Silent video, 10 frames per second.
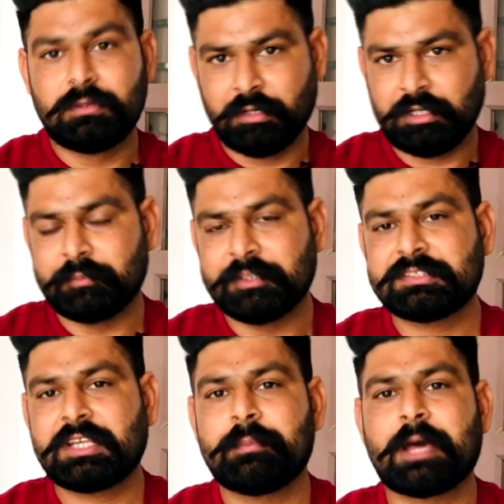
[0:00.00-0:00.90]
को
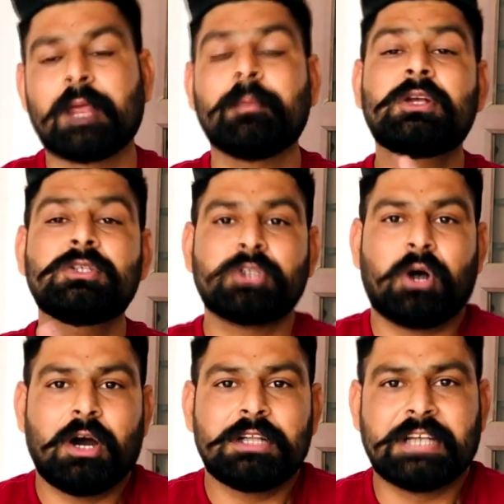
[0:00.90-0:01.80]
कॉमर्स के बारे में कुछ
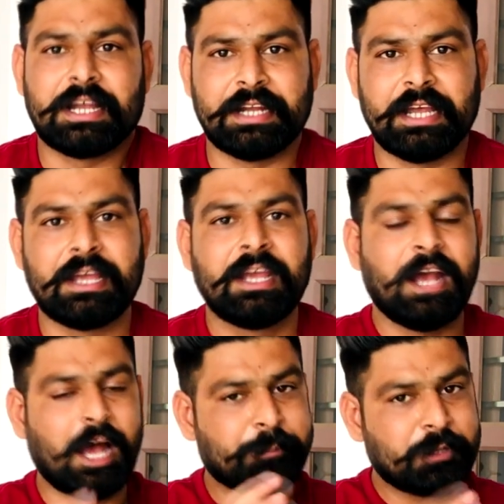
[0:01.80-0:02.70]
और जानना है
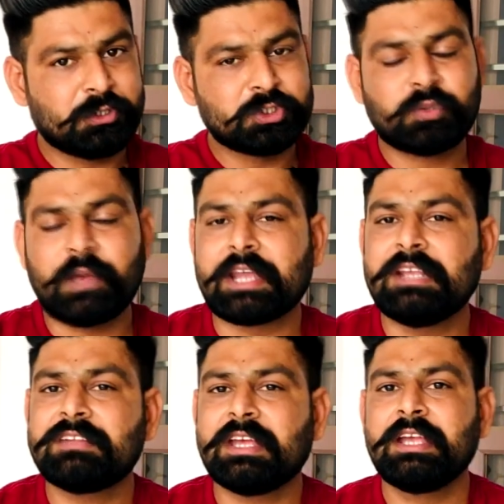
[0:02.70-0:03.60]
आपकी कुछ
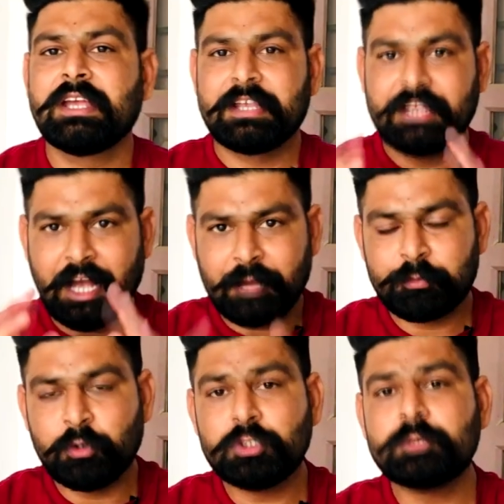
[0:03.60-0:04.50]
क्वेरीज है या
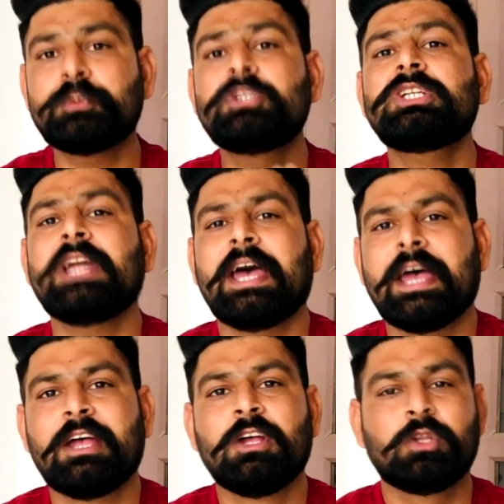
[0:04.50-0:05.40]
आपको कुछ पूछना
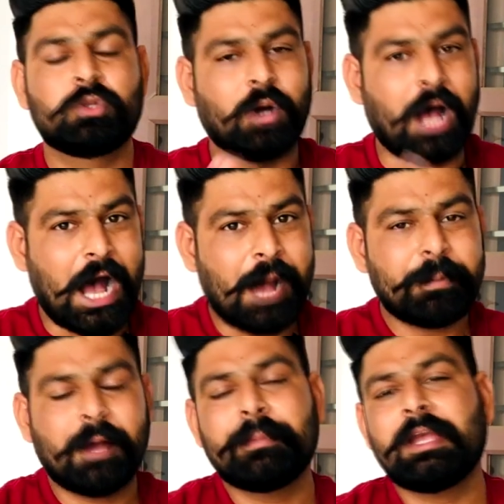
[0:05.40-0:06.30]
है तो
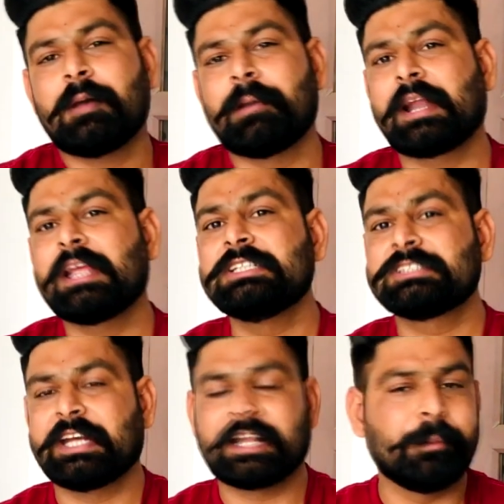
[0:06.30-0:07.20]
आप हमें हमारे
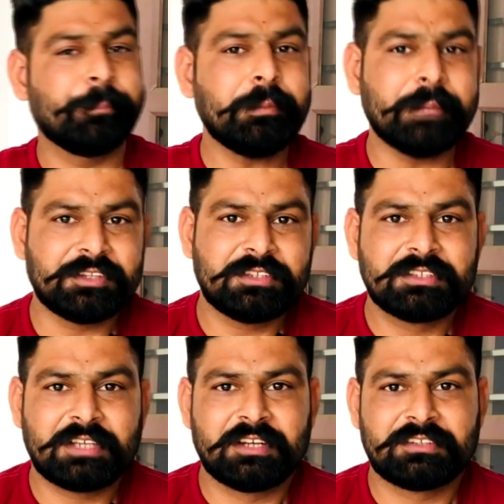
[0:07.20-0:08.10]
इंस्टाग्राम पे
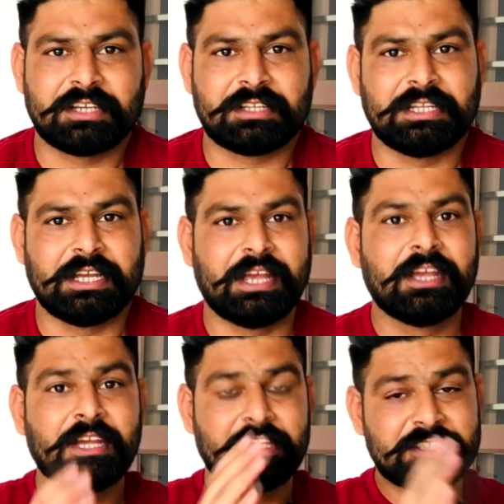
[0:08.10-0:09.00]
मैसेज कर सकते हैं
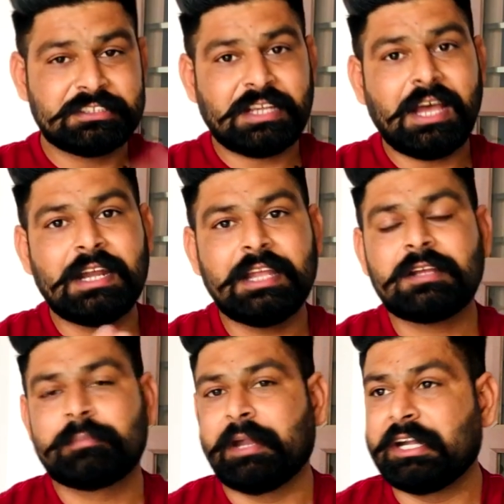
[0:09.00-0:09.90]
जिसका
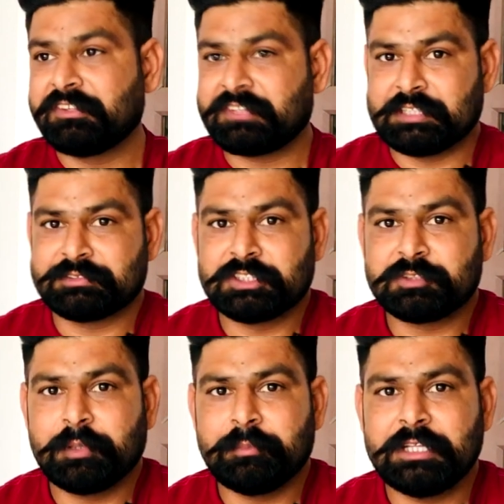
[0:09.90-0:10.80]
लिंक मैं डिस्क्रिप्शन
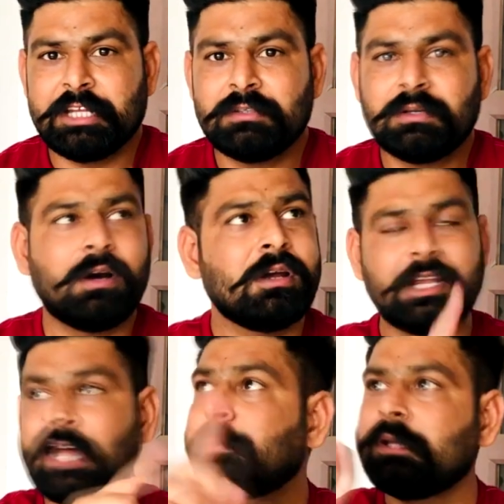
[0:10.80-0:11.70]
में भी दे दूंगा और
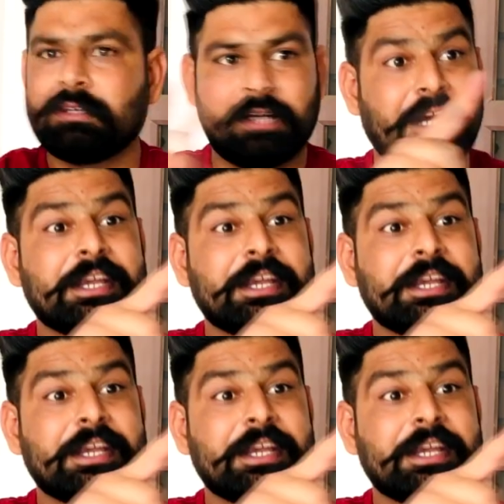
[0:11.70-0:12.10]
यहाँ पे हाँ,